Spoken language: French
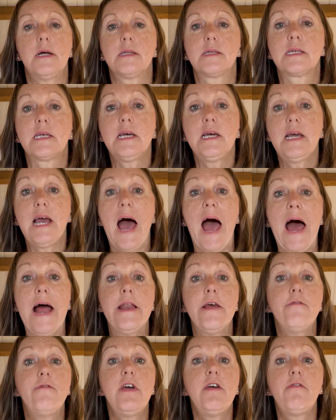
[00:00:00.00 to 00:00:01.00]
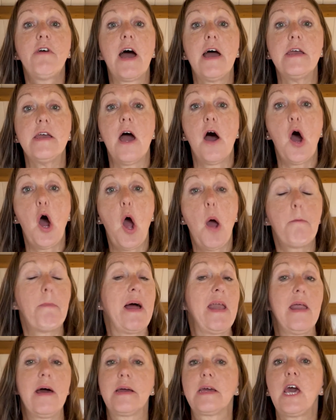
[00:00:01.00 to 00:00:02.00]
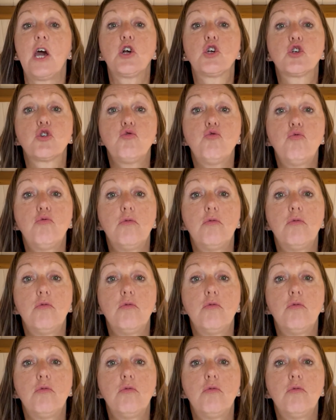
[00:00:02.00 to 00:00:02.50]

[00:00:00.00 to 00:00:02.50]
Tu sais, aller vivre ailleurs pendant quelques jours,